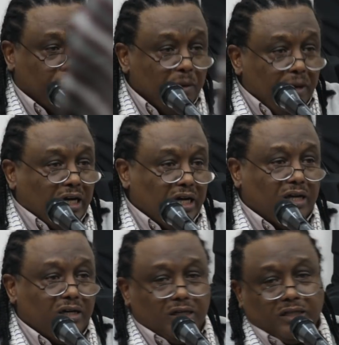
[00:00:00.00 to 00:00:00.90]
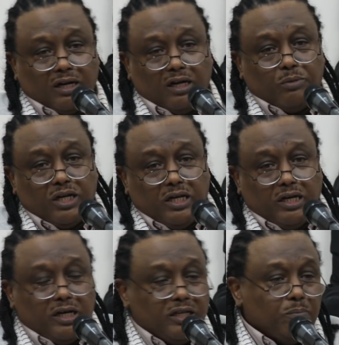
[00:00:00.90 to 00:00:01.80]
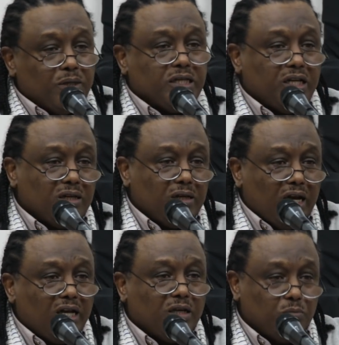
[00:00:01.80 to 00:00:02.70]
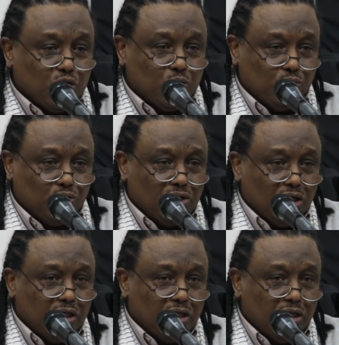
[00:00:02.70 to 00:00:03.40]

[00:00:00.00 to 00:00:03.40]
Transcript: بمعنى أن الإدارة الأمريكية التي بذلت هذا المجهود